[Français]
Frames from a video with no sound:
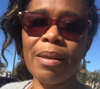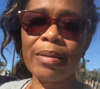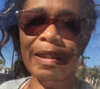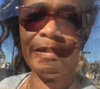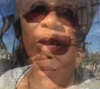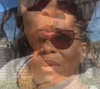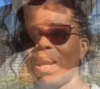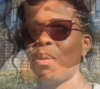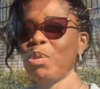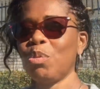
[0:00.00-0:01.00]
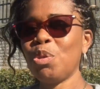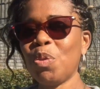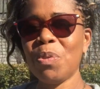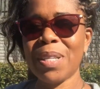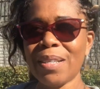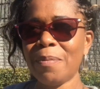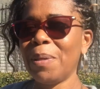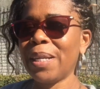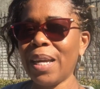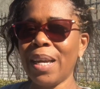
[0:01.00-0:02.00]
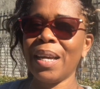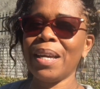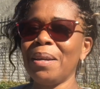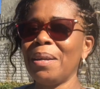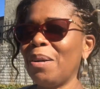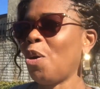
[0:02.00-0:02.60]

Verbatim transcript: ça fait 12 Voilà, aujourd'hui, je vous ai expliqué euh,